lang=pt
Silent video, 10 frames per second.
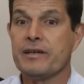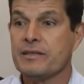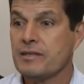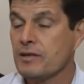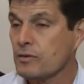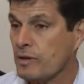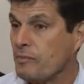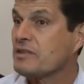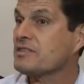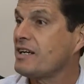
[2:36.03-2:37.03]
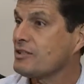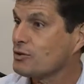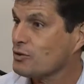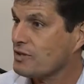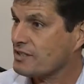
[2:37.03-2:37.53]
Então, apesar de
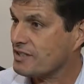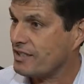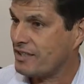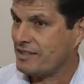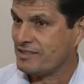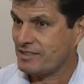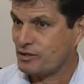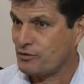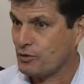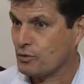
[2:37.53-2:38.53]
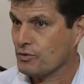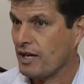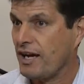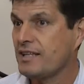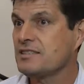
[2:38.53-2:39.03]
todas essa, essas
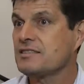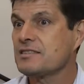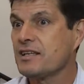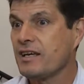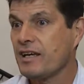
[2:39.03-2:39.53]
dificuldades,